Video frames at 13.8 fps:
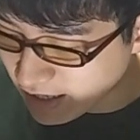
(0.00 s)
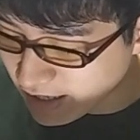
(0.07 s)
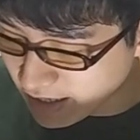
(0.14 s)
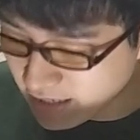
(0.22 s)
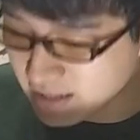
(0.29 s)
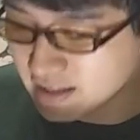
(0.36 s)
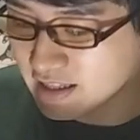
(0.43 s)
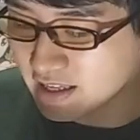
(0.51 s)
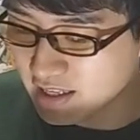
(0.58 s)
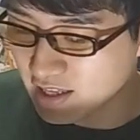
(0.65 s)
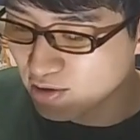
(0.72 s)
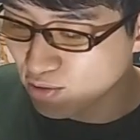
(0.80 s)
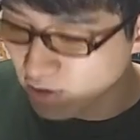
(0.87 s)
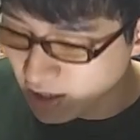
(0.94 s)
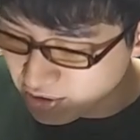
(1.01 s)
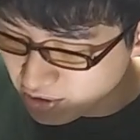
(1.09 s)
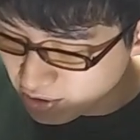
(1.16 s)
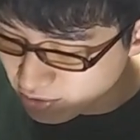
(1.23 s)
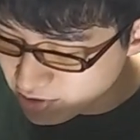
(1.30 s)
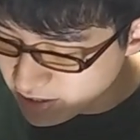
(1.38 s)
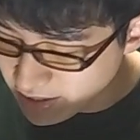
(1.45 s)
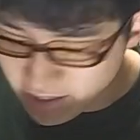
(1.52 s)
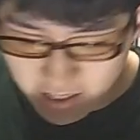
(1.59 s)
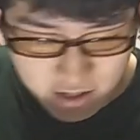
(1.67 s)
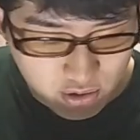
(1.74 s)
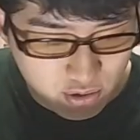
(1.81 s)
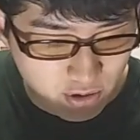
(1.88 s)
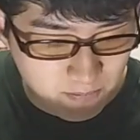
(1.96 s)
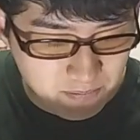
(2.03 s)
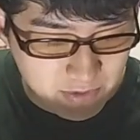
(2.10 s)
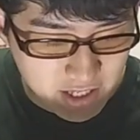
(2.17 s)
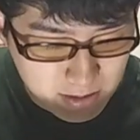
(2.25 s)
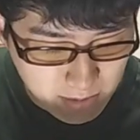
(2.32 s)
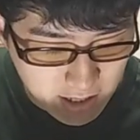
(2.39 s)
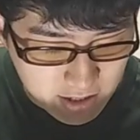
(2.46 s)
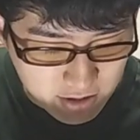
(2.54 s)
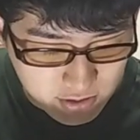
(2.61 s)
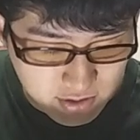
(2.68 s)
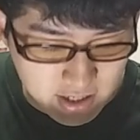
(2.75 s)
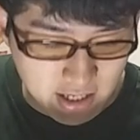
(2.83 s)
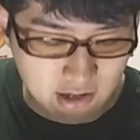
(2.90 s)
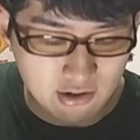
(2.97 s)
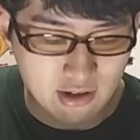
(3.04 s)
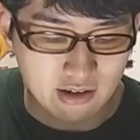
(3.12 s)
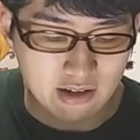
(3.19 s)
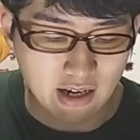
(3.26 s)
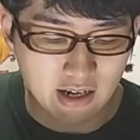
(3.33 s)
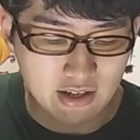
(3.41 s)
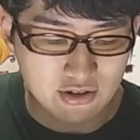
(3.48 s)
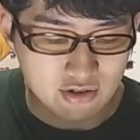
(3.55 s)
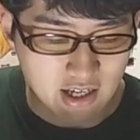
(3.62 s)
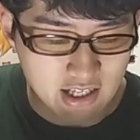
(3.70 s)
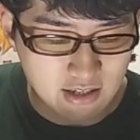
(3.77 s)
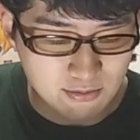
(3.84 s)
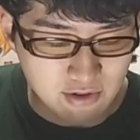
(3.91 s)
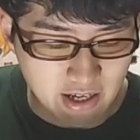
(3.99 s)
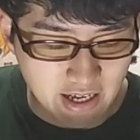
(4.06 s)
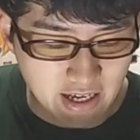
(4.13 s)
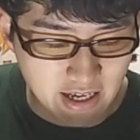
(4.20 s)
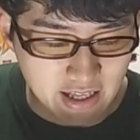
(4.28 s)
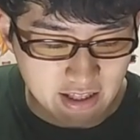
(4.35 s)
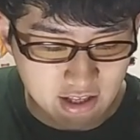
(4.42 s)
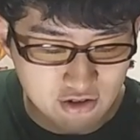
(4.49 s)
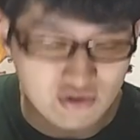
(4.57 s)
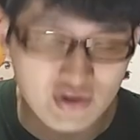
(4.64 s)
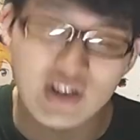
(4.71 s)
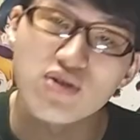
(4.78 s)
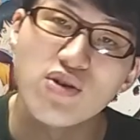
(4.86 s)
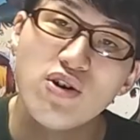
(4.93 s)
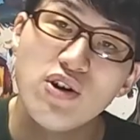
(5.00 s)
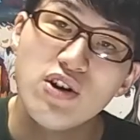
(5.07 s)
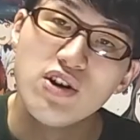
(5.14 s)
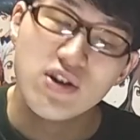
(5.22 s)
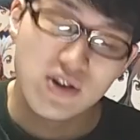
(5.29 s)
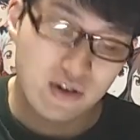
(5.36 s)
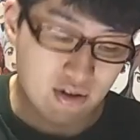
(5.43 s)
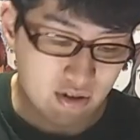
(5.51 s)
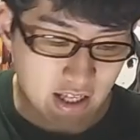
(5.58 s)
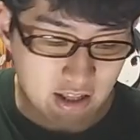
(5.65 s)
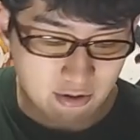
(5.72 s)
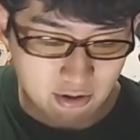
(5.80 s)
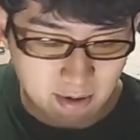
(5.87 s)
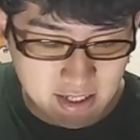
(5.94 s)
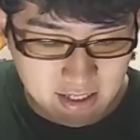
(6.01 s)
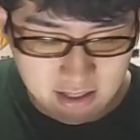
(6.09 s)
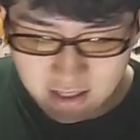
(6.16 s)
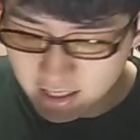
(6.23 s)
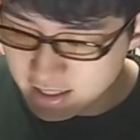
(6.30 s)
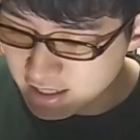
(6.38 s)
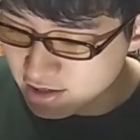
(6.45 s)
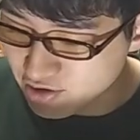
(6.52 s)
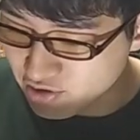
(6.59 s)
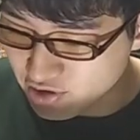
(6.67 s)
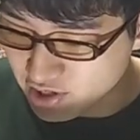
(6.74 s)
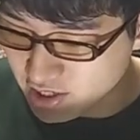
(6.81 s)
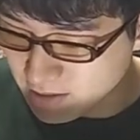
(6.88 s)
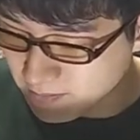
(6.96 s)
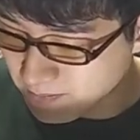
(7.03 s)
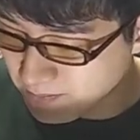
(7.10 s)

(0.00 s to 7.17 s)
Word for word: えー、決定戦5巻ということで、えー、初動19,978部、えー、22となっております。で、やって21位。